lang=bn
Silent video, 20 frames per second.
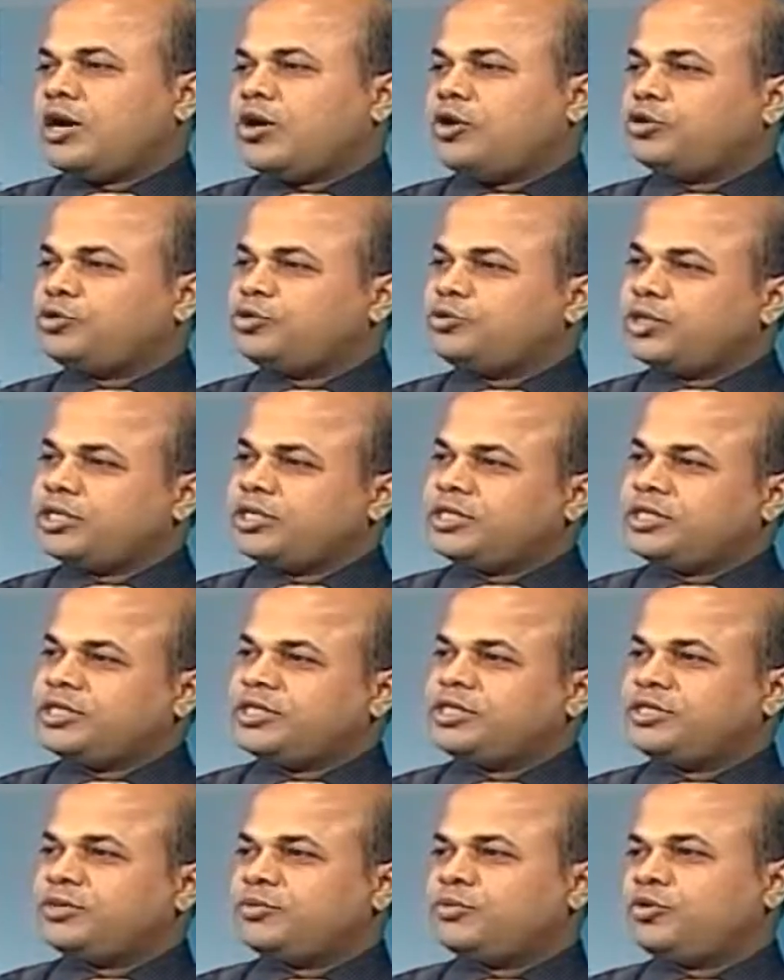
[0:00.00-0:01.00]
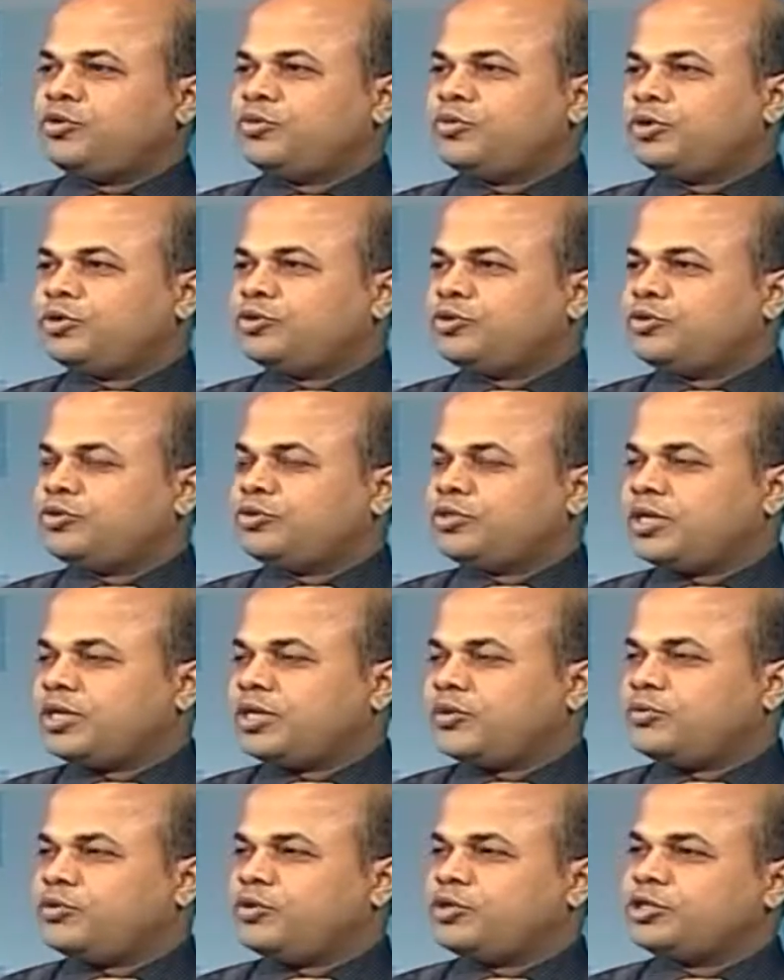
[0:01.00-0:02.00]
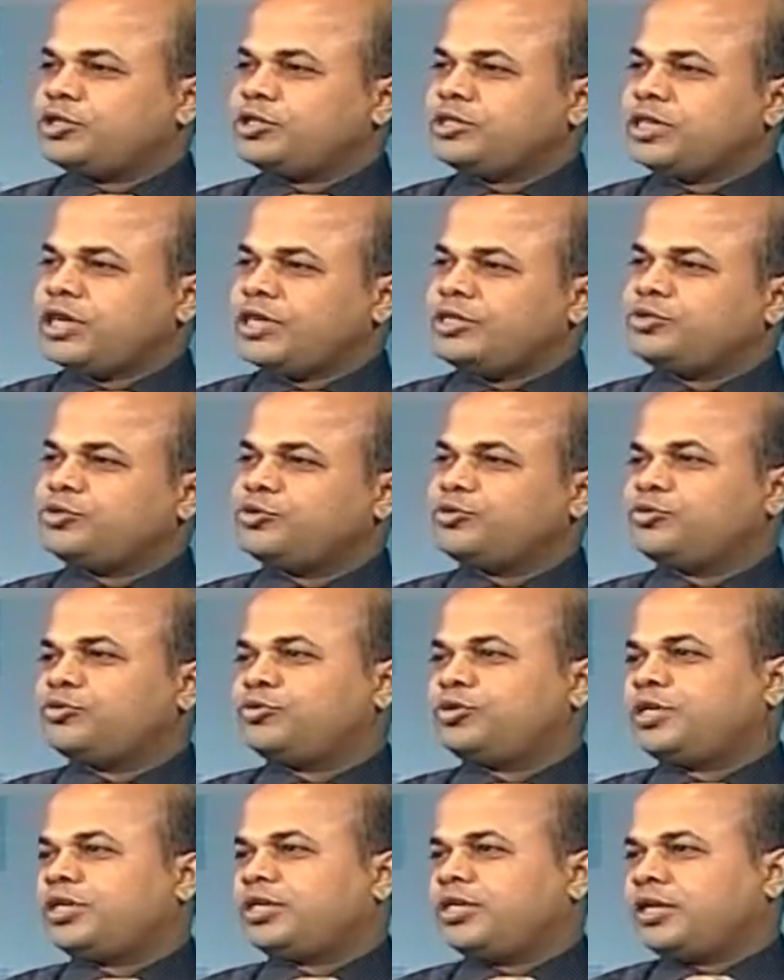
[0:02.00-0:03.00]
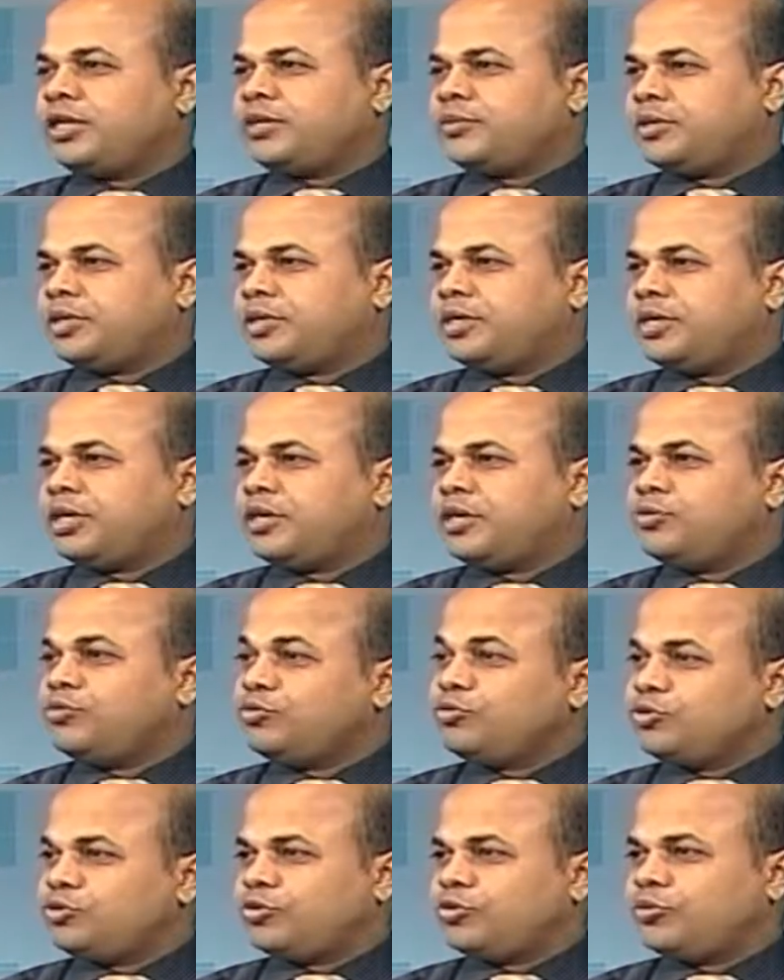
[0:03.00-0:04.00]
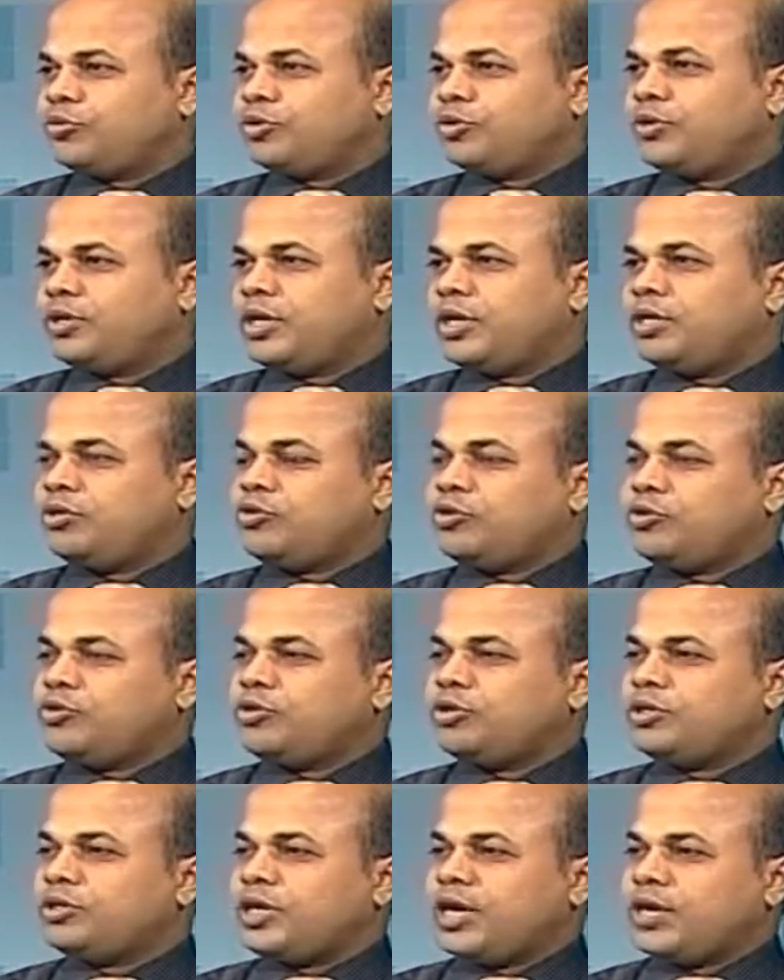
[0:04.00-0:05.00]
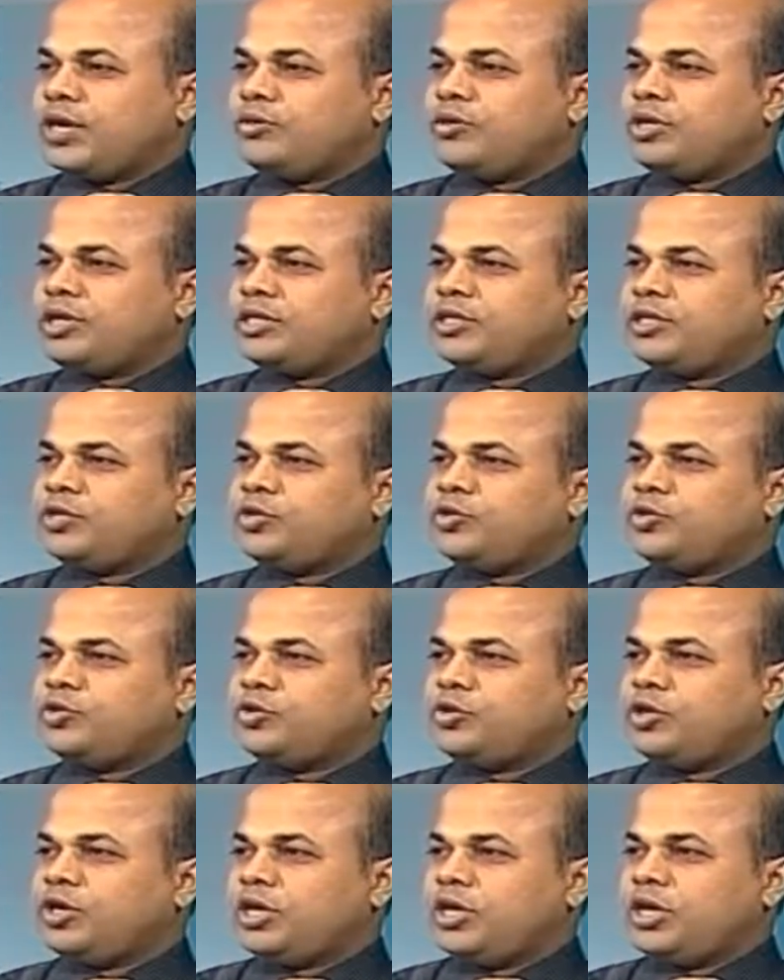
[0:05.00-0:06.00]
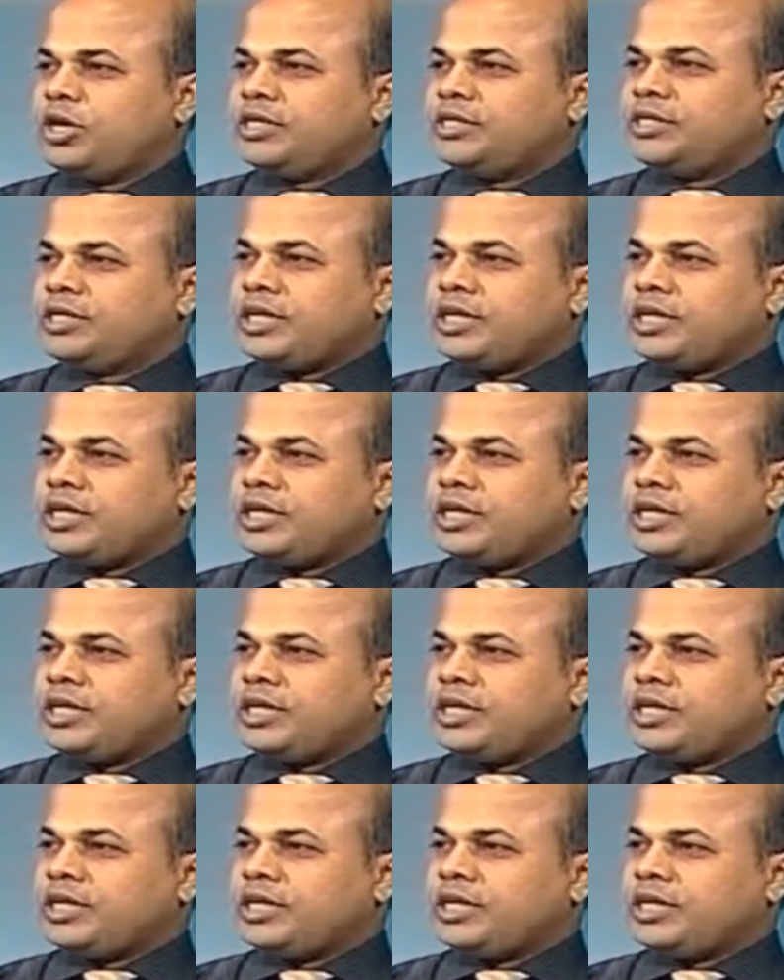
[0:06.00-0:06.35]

অস্ট্রিওআথ্রাইটিসে ভুগবে যখন তার বয়স ষাট সত্তর গিয়ে দাঁড়াবে আচ্ছা। ন্যূনতম তখন কারো ক্ষেত্রে হয়তো সে